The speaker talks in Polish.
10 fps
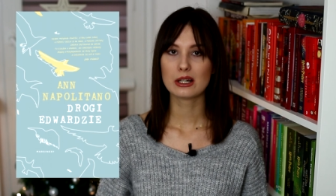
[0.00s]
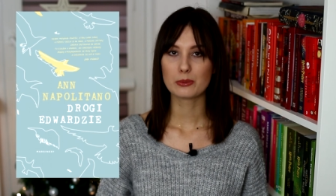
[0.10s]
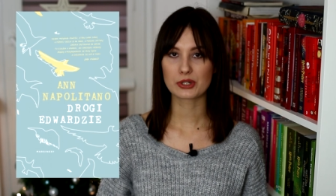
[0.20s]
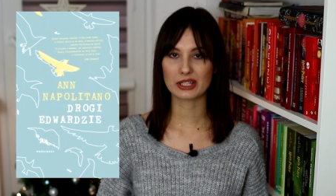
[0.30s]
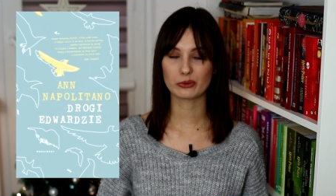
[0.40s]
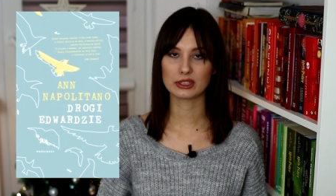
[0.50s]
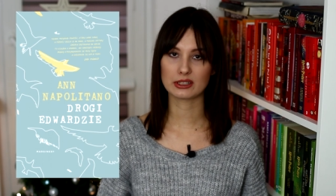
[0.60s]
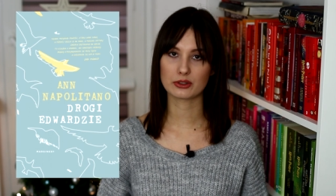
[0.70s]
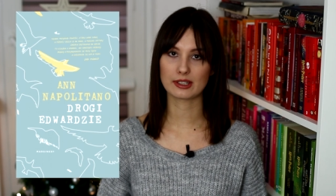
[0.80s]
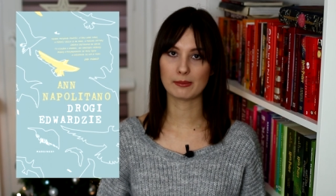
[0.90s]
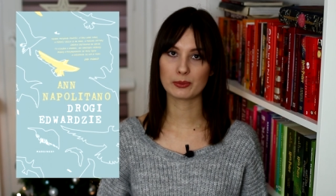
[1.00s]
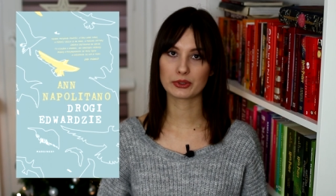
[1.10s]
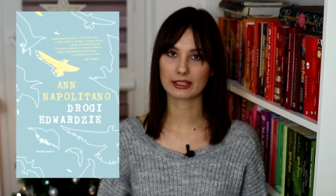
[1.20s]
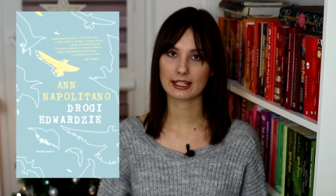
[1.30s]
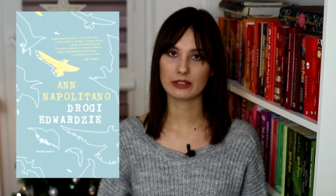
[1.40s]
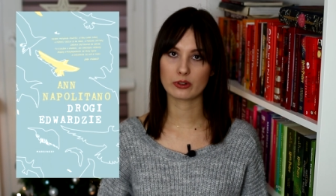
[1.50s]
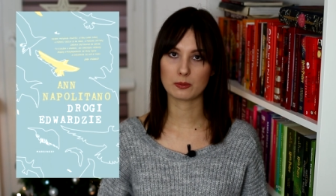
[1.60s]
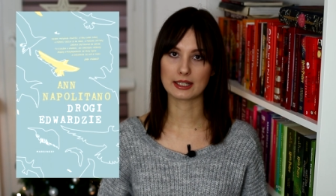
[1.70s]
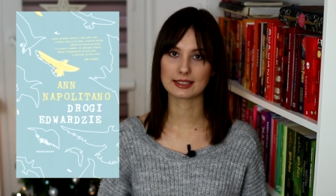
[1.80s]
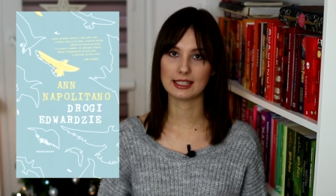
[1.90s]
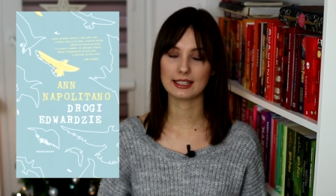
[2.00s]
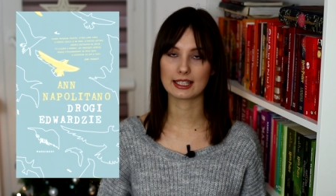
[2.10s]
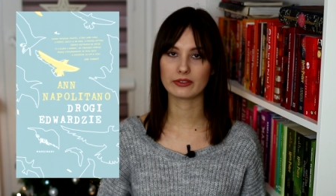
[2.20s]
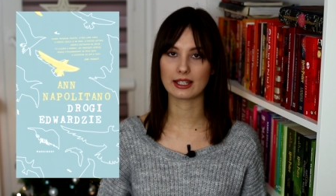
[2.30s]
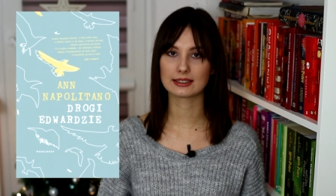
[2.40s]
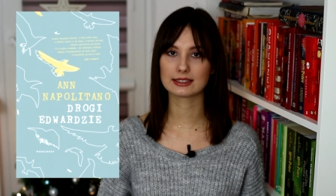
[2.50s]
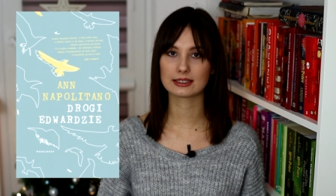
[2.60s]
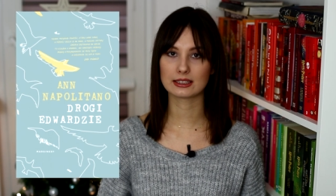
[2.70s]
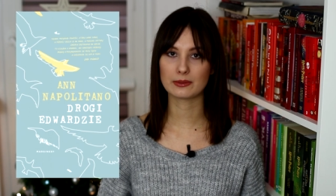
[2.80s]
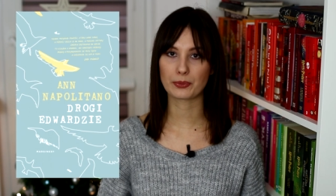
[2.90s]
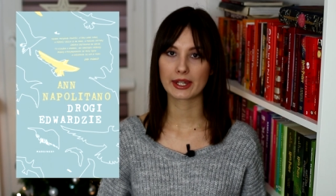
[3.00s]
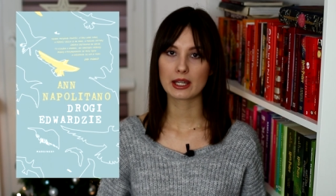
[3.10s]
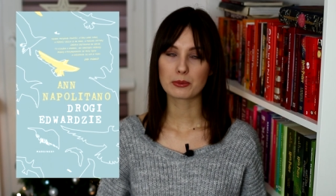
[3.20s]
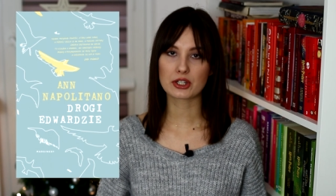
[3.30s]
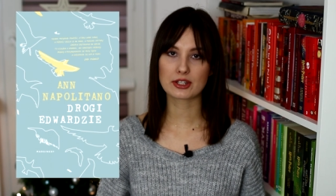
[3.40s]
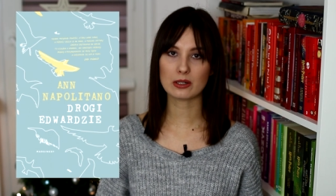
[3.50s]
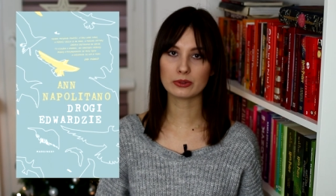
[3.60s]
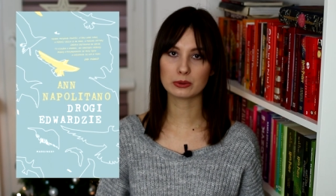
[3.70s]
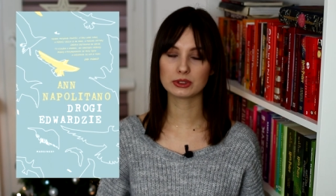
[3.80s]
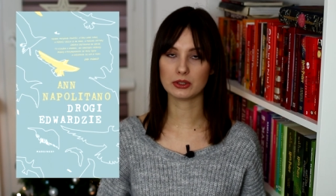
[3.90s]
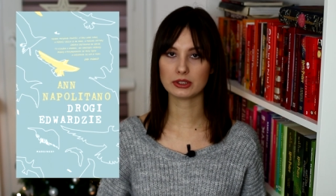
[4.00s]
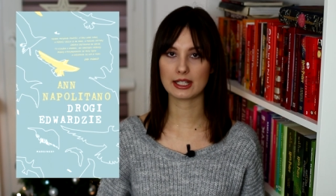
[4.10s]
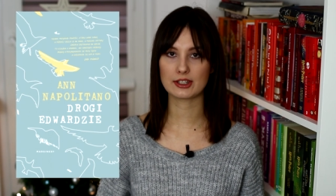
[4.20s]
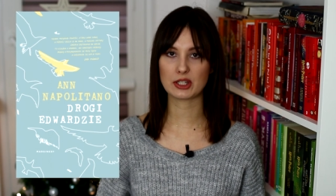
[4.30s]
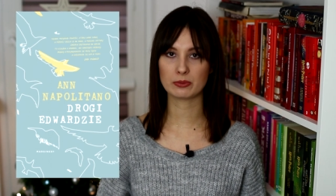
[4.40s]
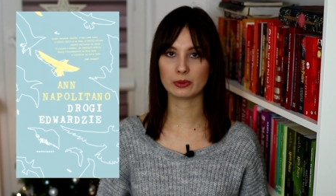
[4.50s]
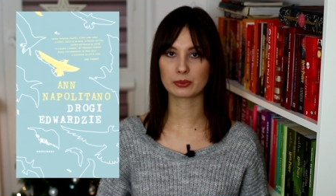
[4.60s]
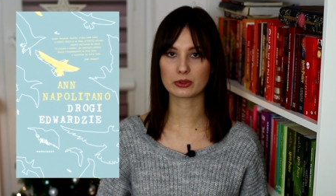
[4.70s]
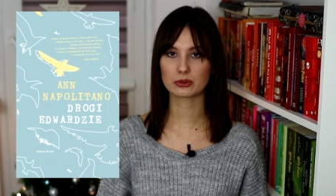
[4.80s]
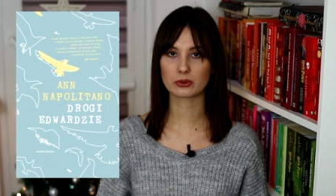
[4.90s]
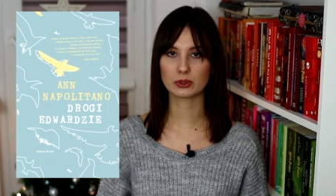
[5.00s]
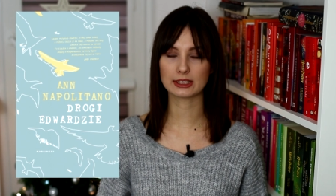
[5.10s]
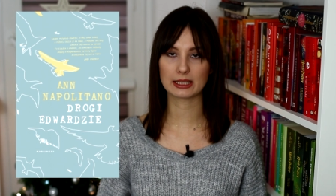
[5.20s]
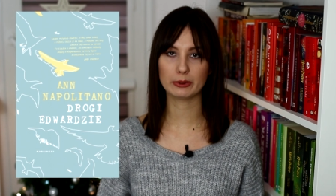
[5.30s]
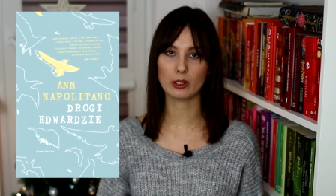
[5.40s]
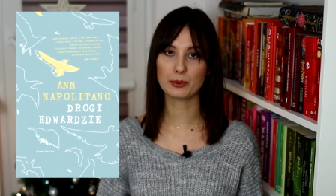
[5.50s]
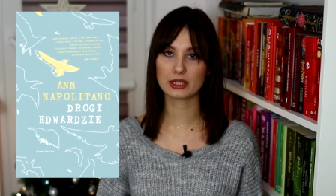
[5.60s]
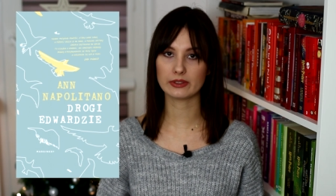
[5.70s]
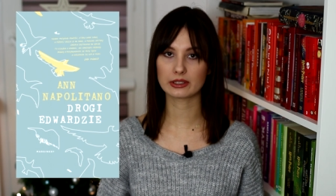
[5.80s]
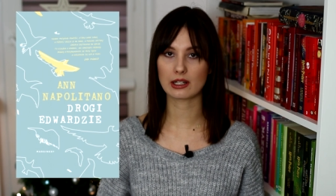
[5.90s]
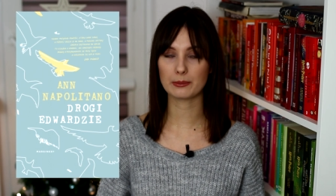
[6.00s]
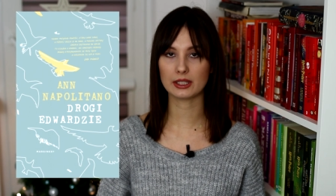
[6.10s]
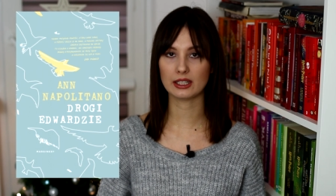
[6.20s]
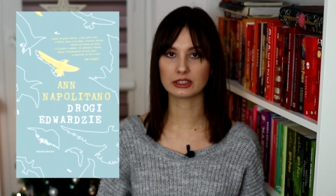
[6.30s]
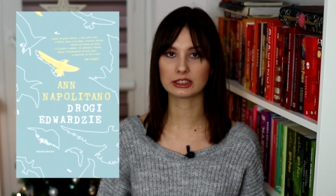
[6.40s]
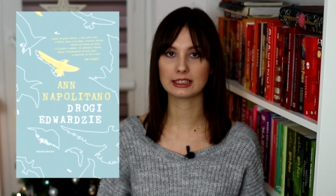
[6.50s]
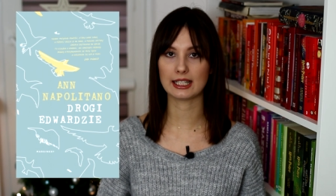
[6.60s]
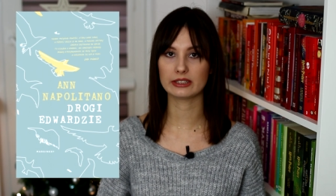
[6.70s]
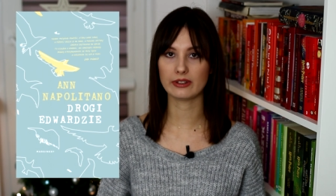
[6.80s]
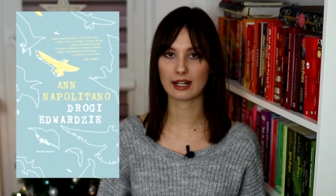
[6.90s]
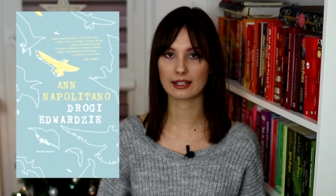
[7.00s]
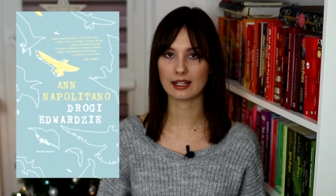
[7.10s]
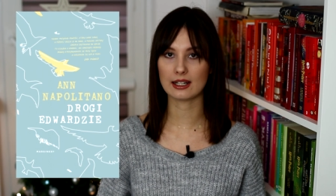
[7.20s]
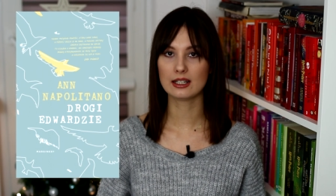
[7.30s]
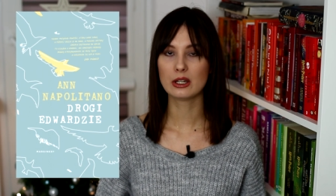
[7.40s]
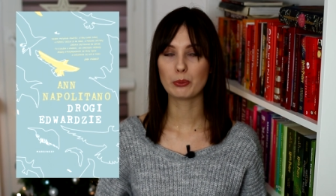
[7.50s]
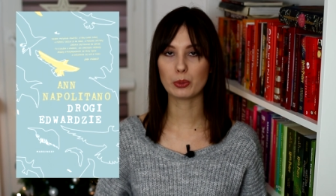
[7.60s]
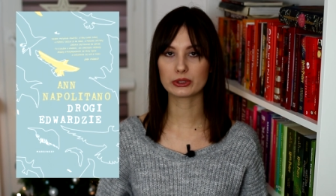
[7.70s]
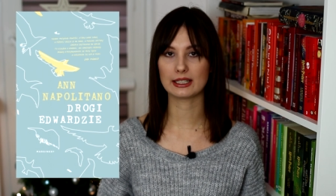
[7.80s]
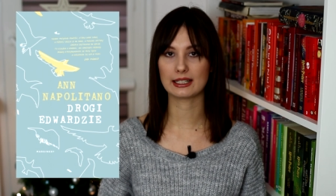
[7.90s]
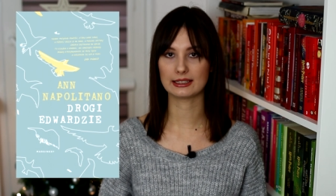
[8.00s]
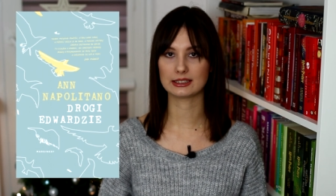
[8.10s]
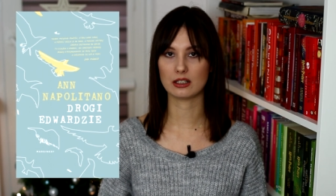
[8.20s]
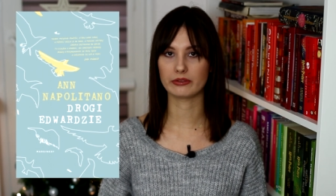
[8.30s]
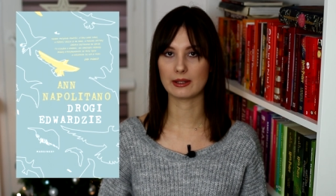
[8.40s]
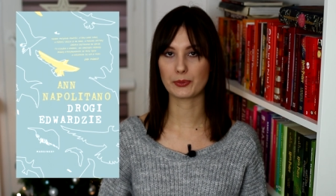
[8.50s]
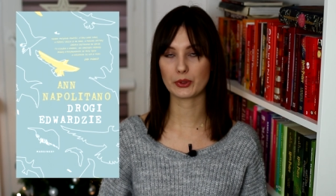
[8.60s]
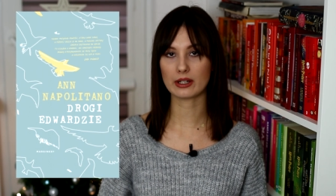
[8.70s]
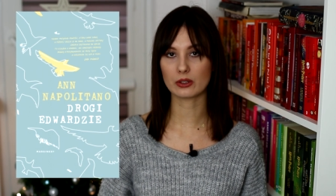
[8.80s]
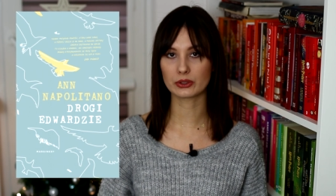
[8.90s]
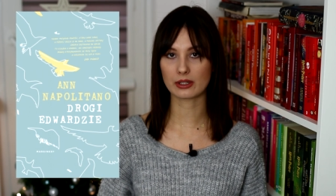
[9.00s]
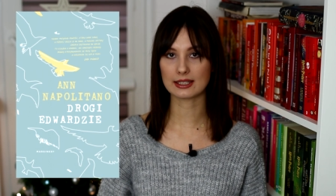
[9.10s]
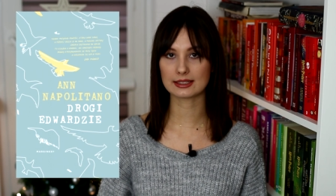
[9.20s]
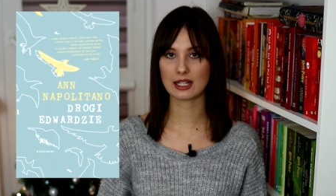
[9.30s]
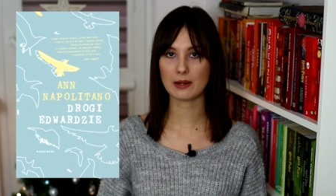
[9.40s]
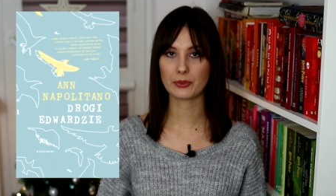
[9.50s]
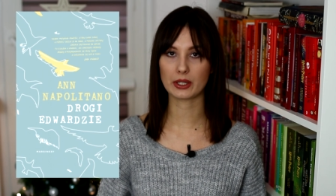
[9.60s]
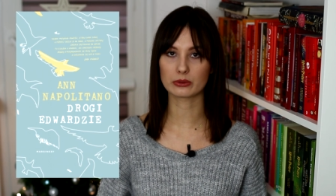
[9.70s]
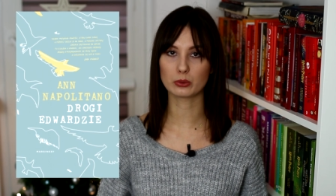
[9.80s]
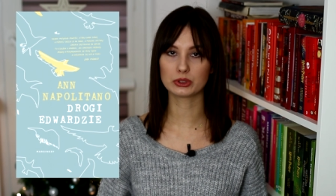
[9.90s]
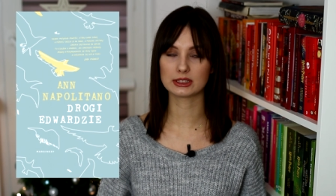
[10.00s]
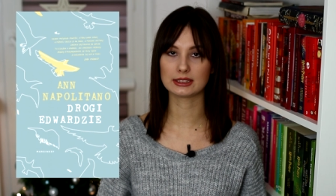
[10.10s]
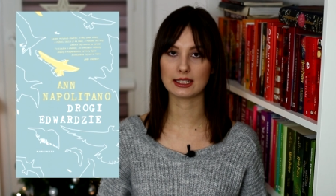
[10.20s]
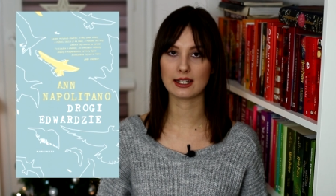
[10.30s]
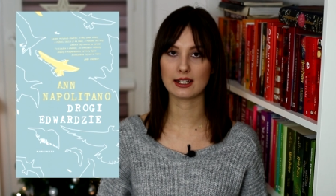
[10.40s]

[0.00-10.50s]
przed właśnie dostępem do takich informacji. Tak więc y, przez całą tę książkę jesteśmy po prostu takimi obserwatorami życia Edwarda po tej katastrofie. To jak on dorasta, jak on uczy się